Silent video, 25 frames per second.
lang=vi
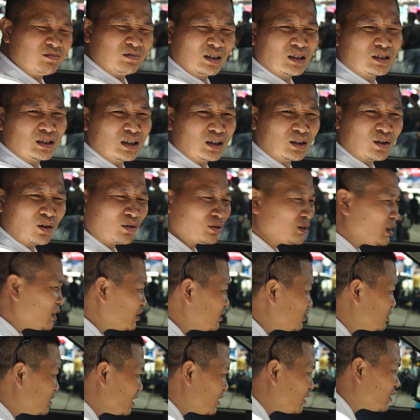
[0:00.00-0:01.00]
thực sự nó
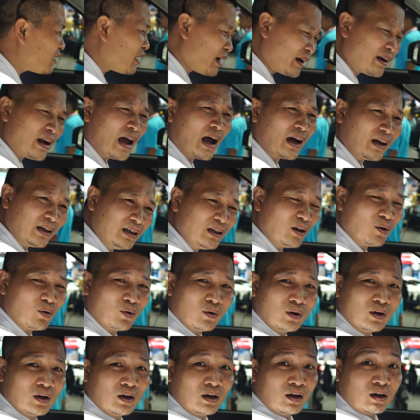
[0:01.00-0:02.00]
rất là đáng yêu.
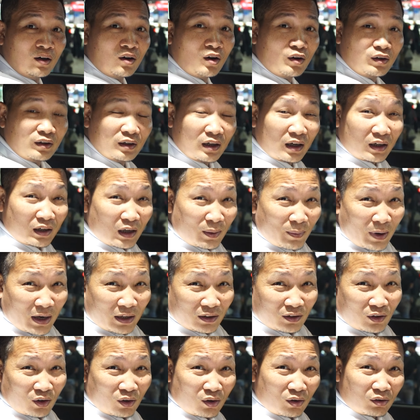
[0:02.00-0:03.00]
Còn các
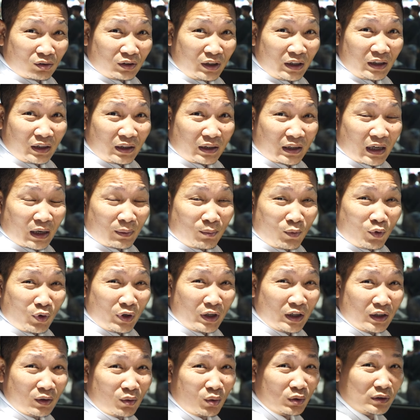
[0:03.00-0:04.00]
bạn có thích cái mô
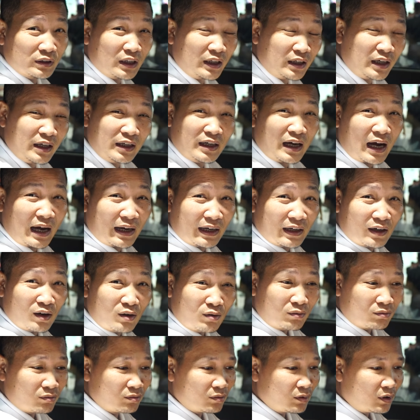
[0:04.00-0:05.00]
hình của xe KK này
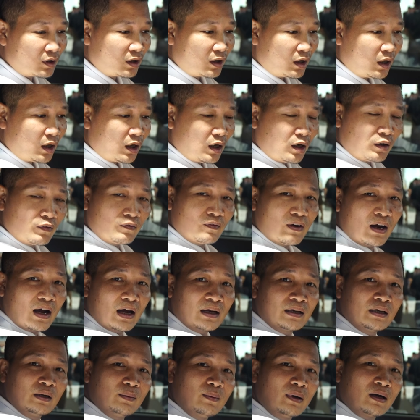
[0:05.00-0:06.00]
không?
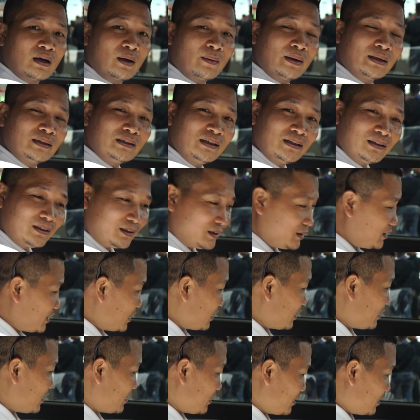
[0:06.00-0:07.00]
Và nếu mà các bạn thích thì
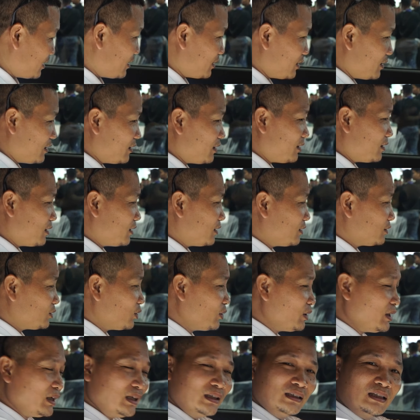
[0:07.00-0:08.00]

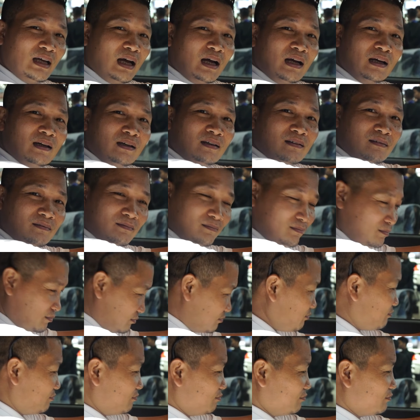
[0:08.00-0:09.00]
tôi nghĩ rằng
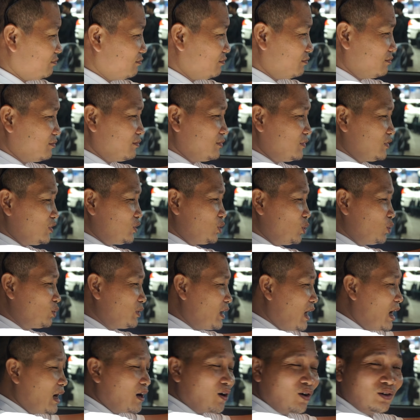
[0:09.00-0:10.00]
chúng
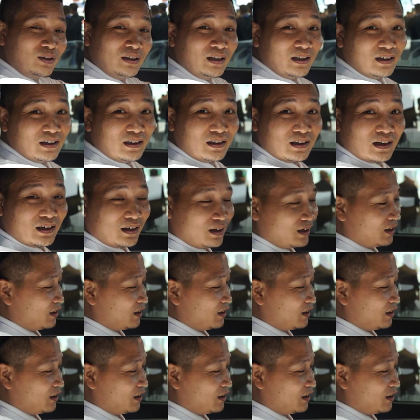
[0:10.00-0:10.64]
ta có thể